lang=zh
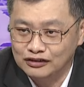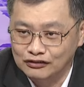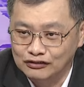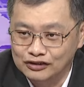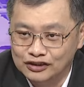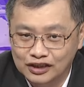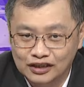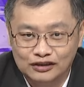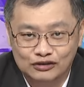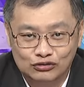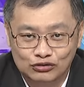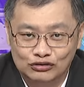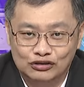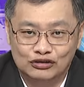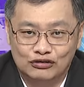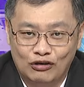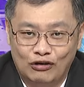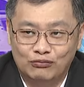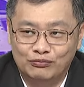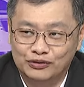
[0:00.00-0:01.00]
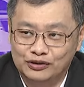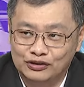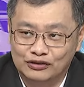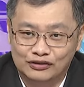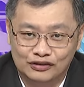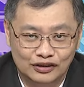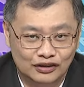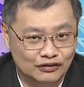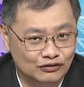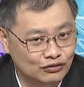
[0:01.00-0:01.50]
有些人说是公平，
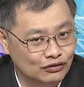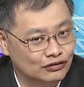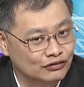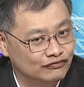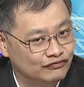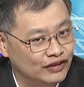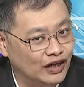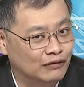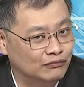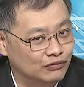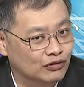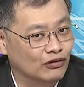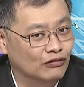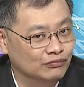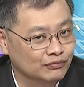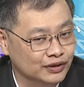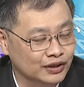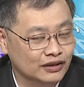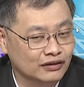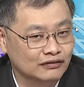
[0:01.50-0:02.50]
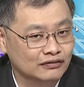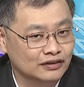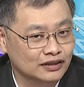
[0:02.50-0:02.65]
有些人说非常不公平哦。